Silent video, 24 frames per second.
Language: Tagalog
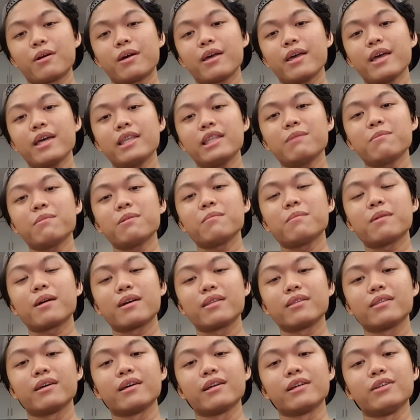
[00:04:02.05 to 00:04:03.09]
Kaya naman
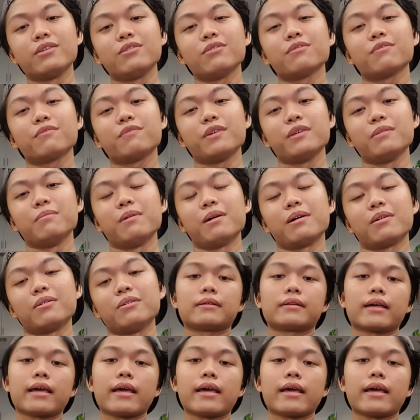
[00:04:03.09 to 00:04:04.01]
maganda rin yung feedback ko.